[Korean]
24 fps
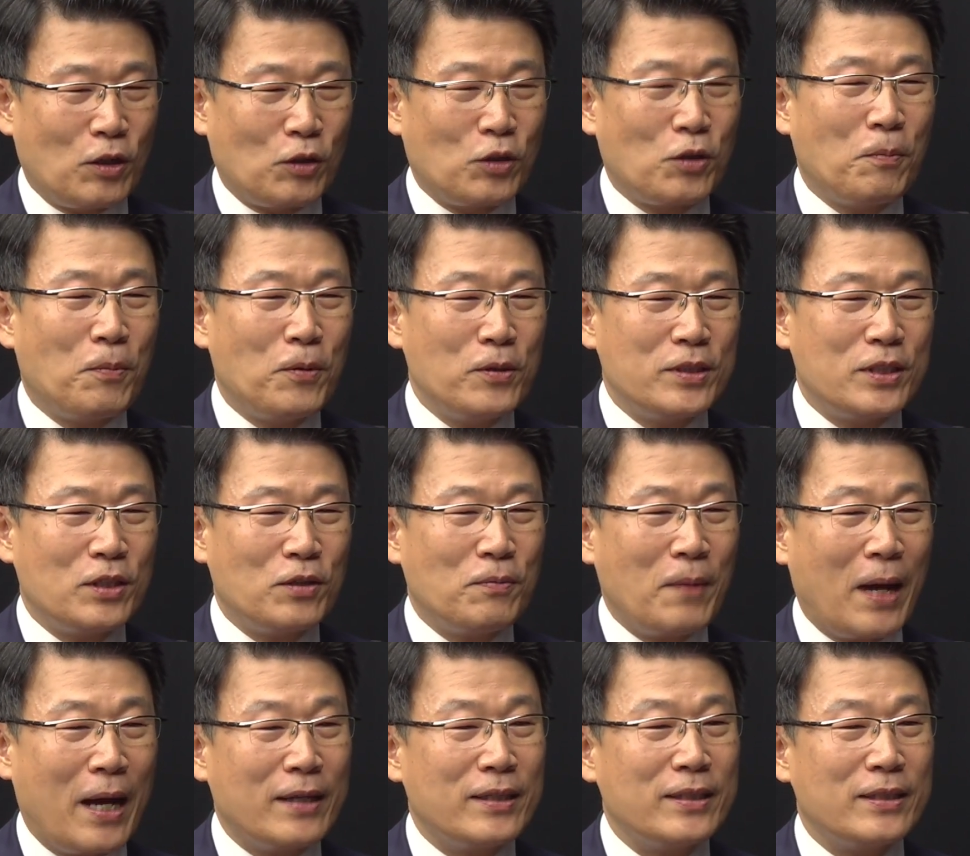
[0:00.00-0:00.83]
여섯
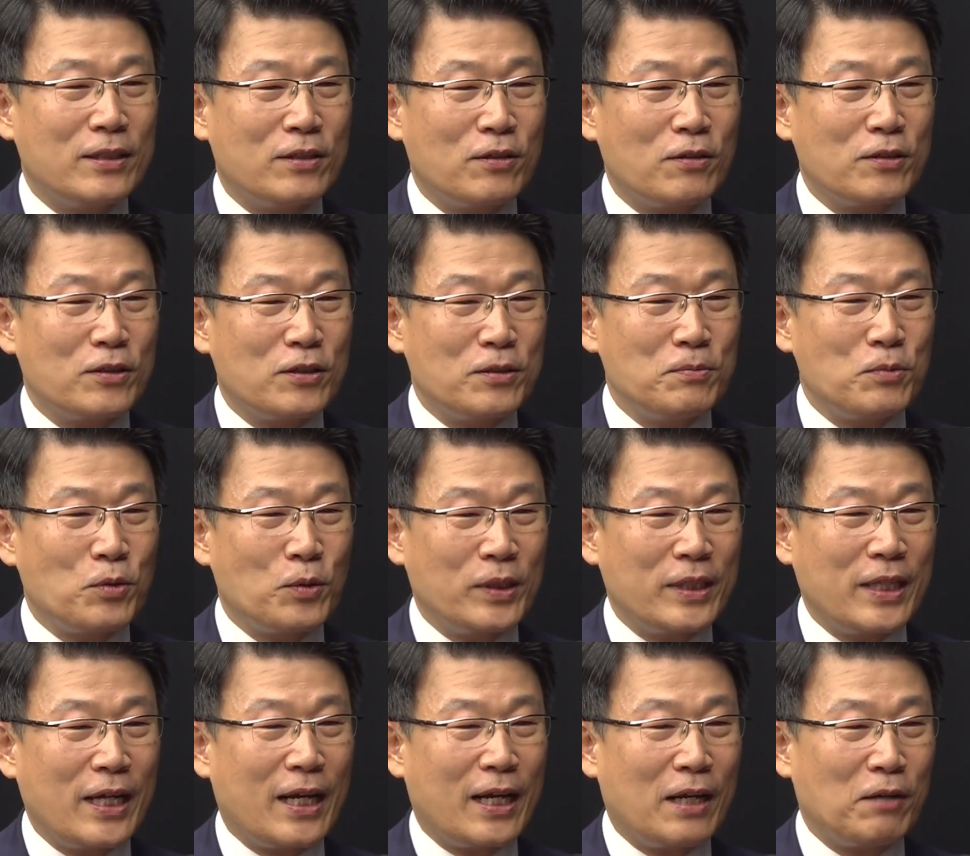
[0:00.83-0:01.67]
번째로 많은 그런
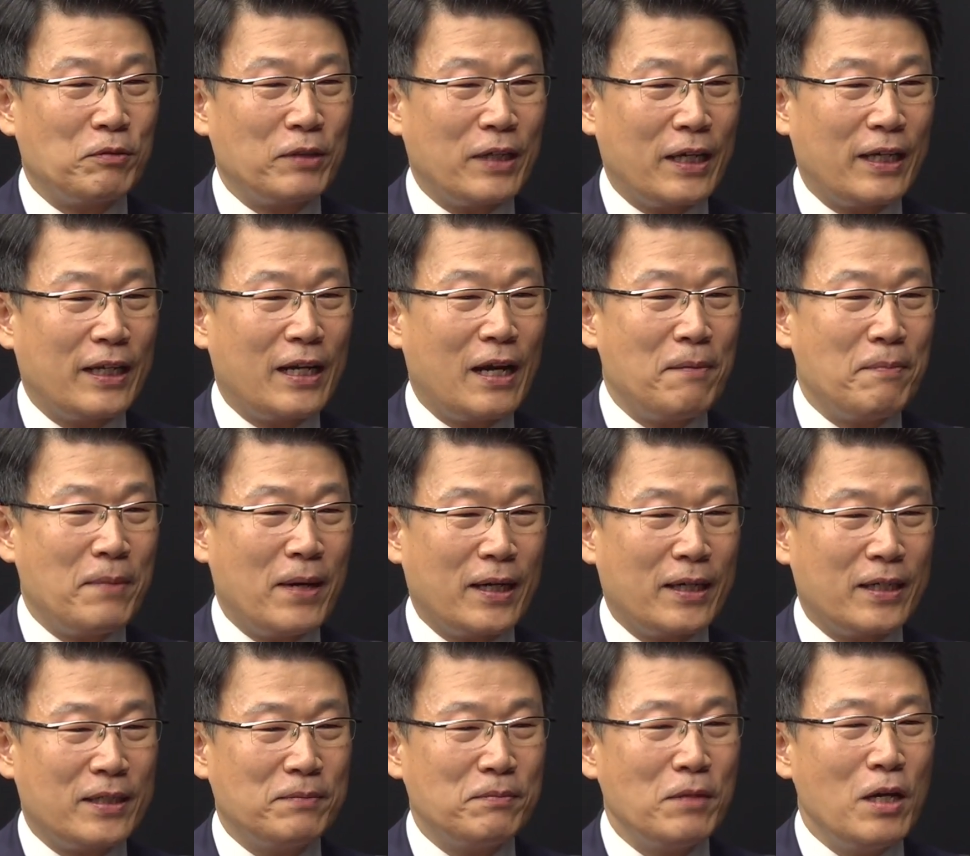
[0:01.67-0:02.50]
금속이다라고 얘기를 할
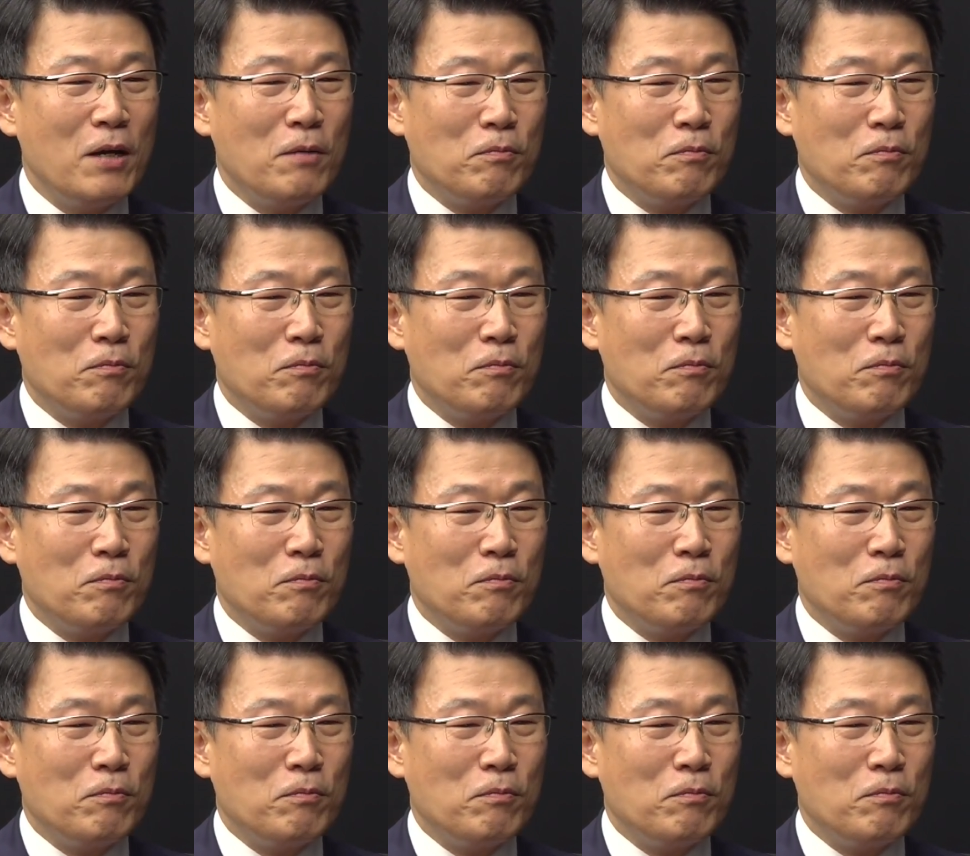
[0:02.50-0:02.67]
만큼